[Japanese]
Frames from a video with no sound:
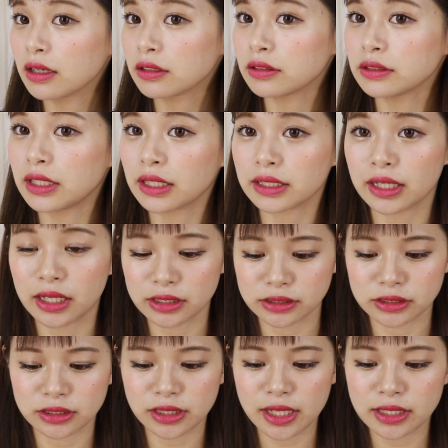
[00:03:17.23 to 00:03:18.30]
こんな感
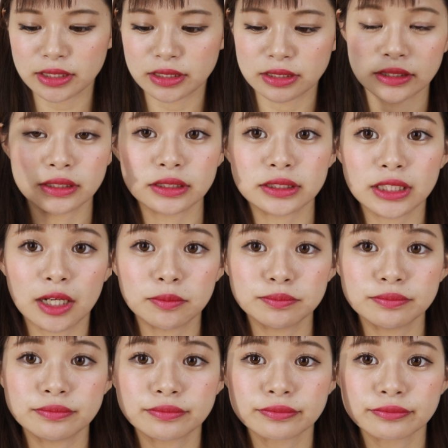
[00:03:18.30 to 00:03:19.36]
じですじゃ
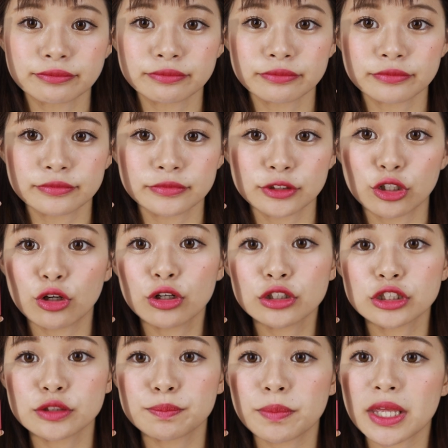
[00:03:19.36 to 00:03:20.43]
ん
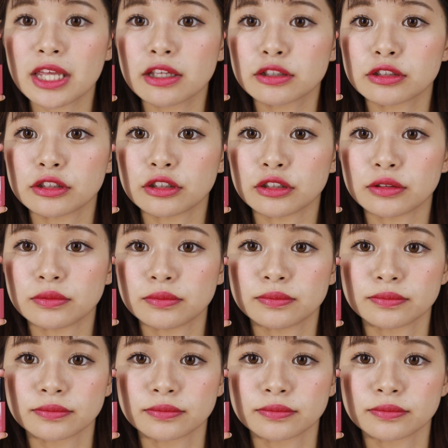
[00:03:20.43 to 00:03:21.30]
ローズピンク